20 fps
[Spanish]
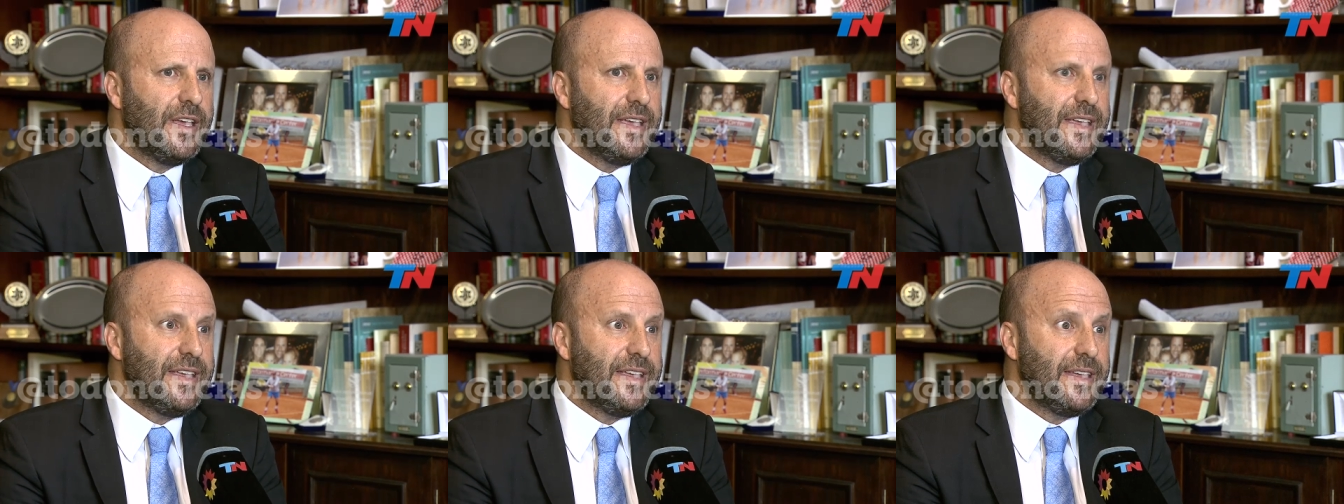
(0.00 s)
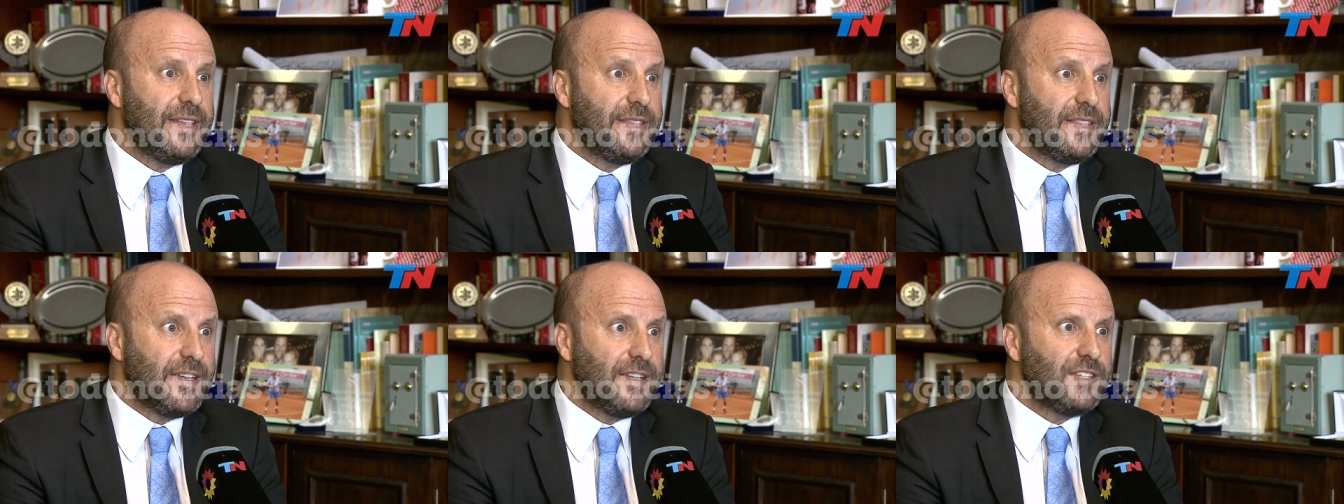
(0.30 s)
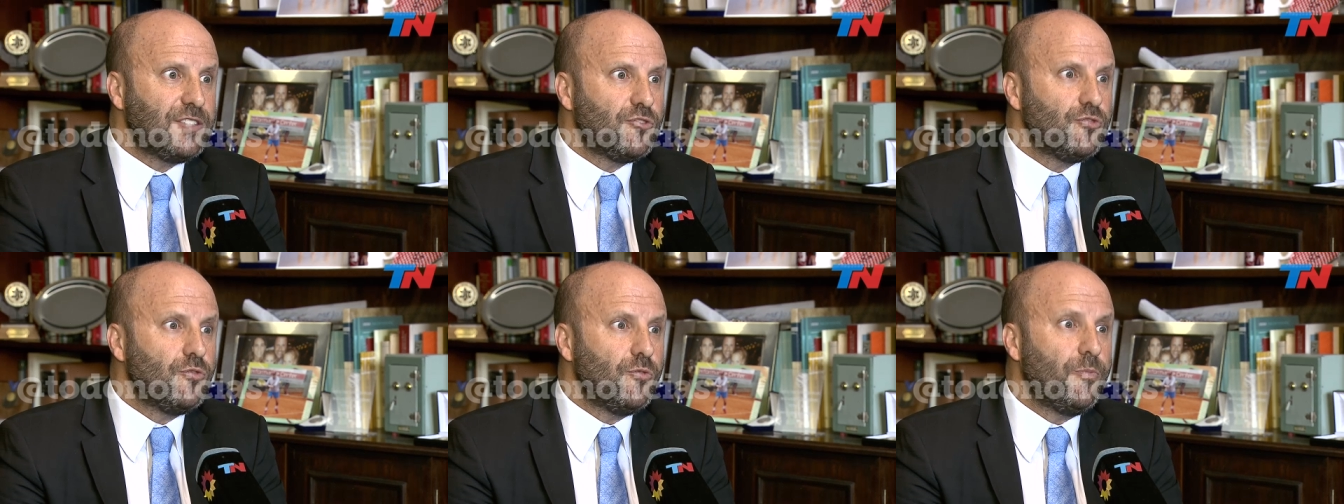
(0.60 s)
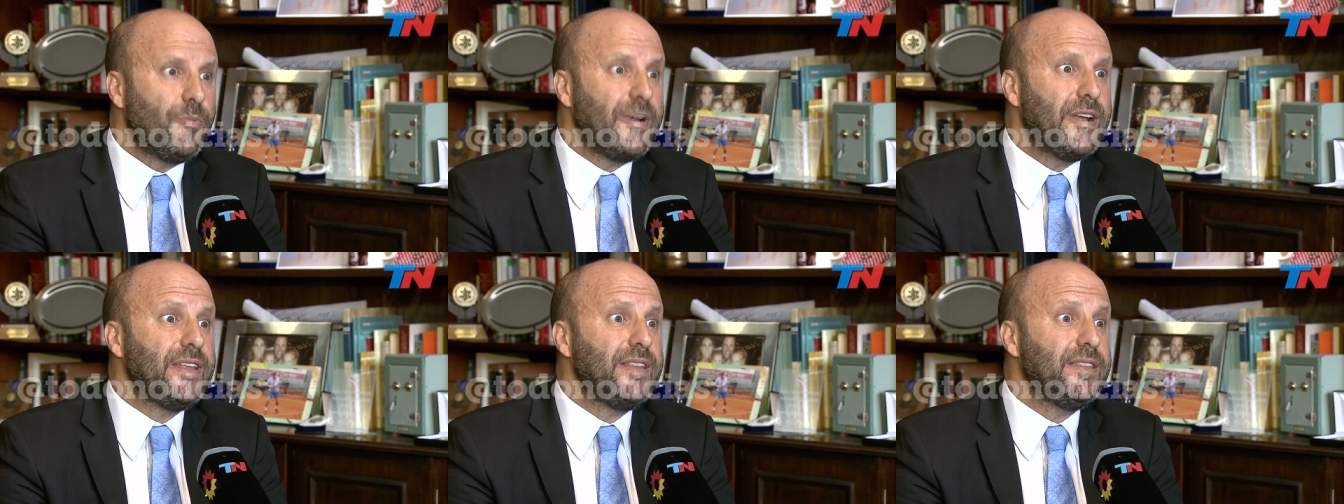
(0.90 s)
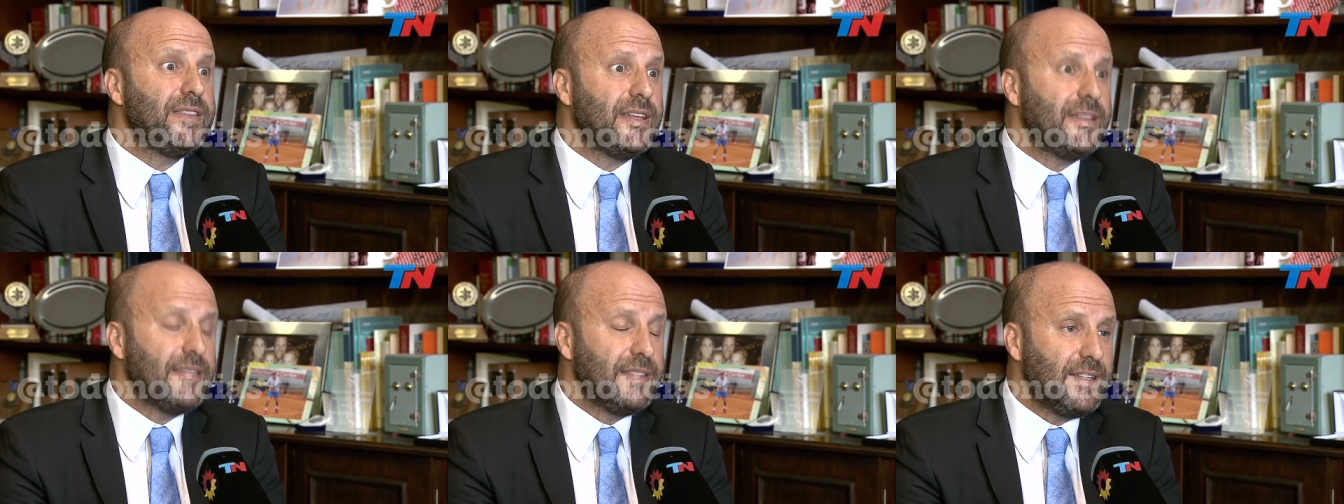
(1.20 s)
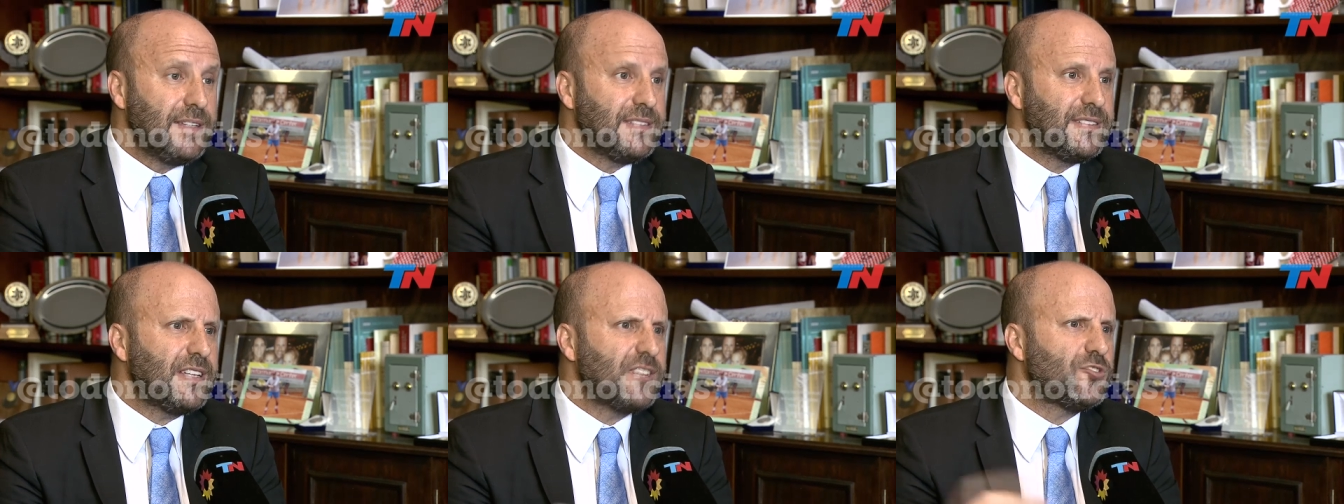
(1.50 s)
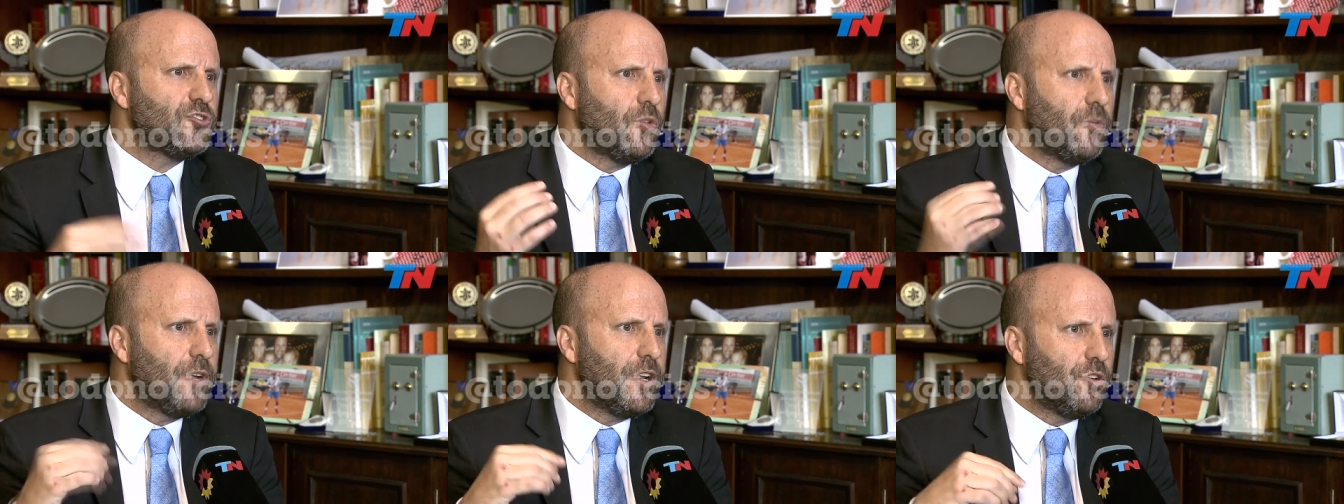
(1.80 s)
y quien tiene superintendencia
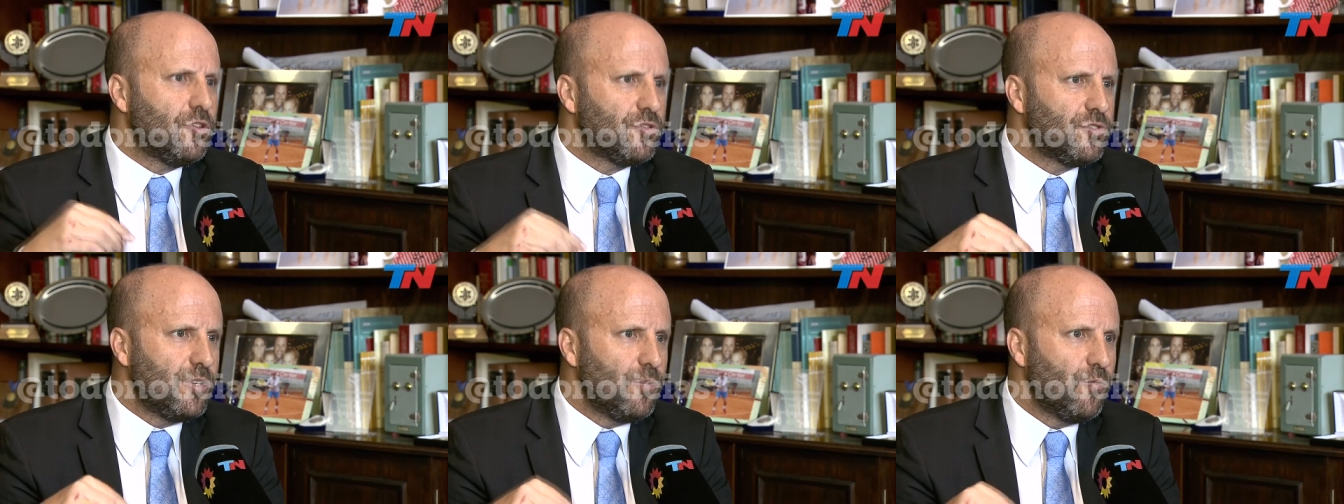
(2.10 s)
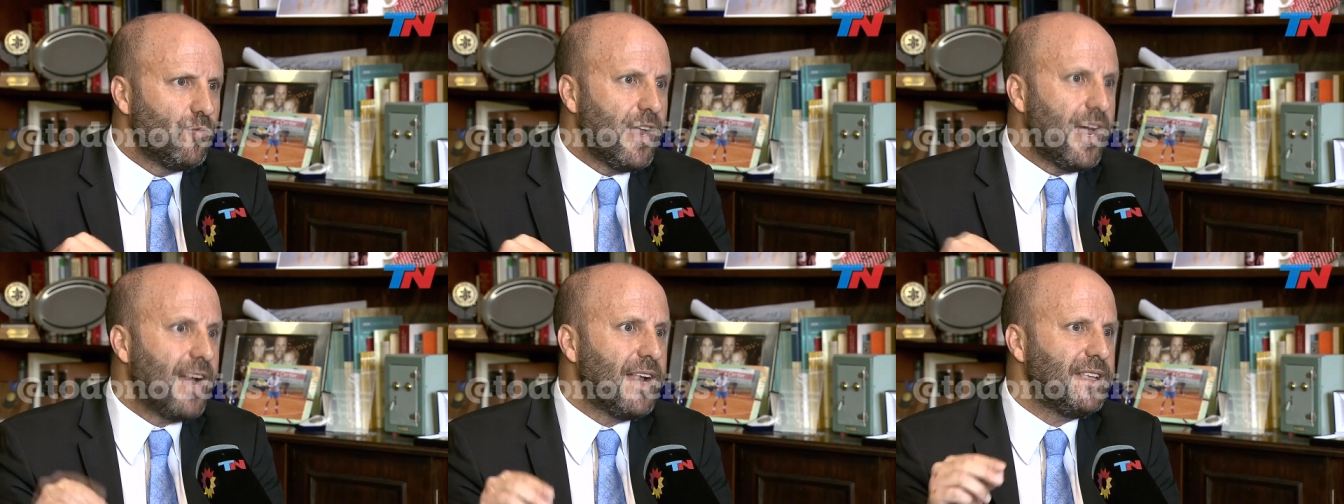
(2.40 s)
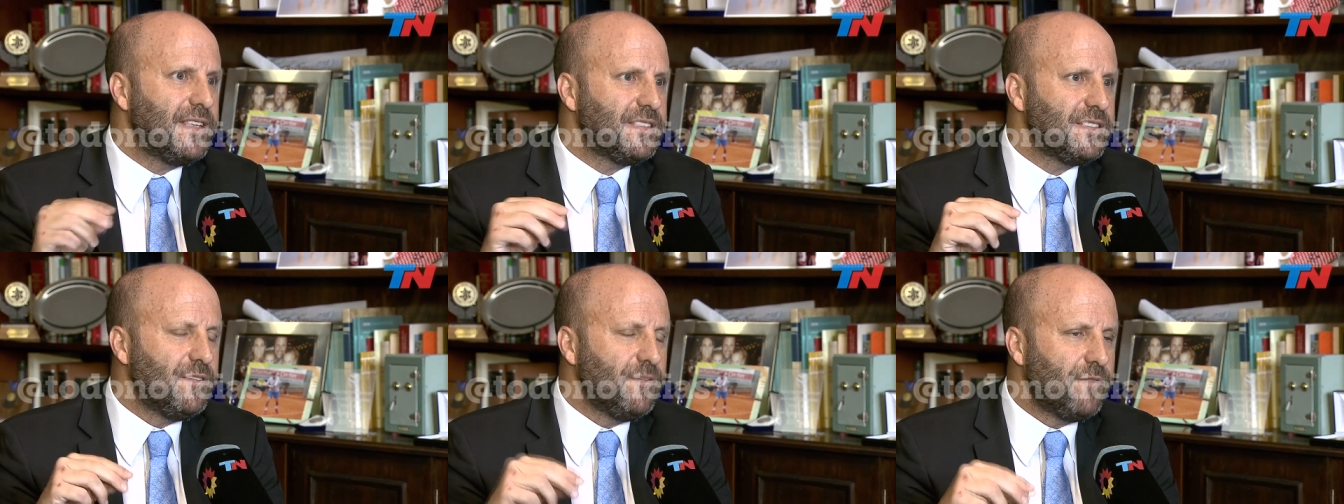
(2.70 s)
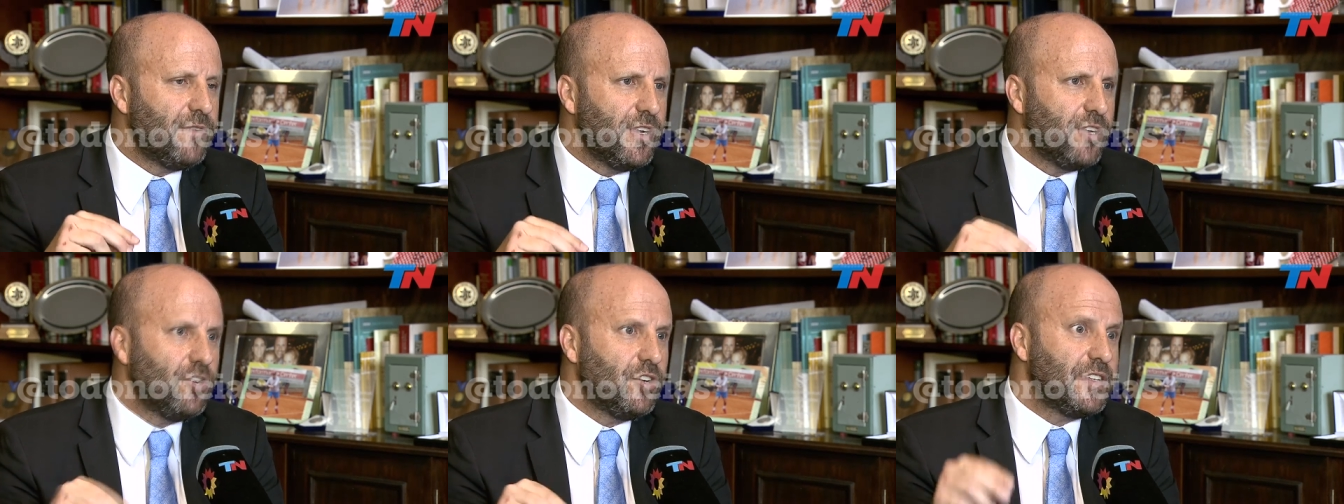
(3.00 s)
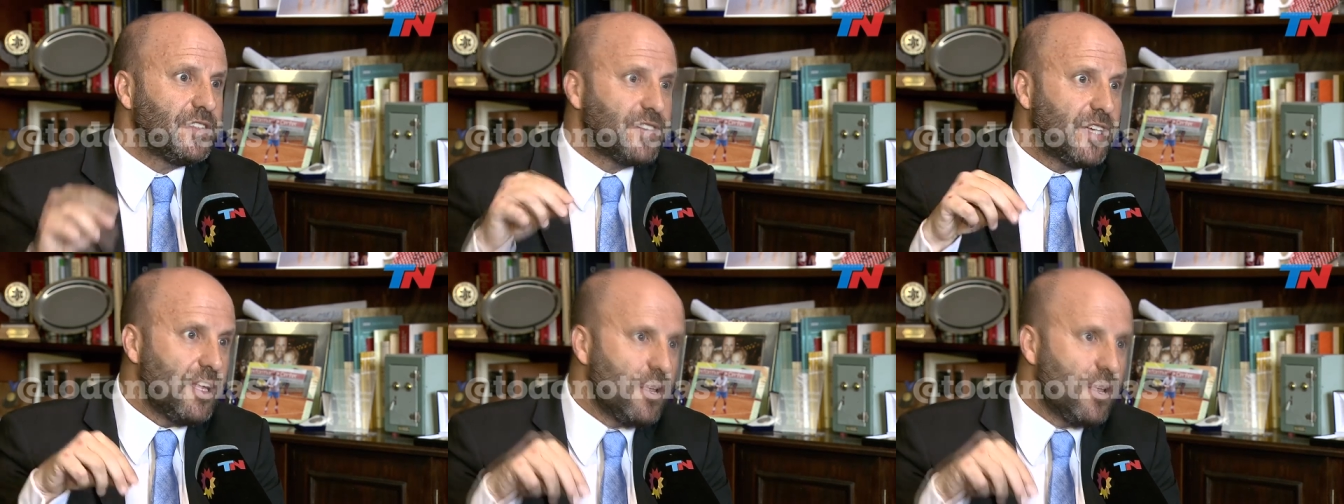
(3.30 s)
sobre los tribunales inferiores,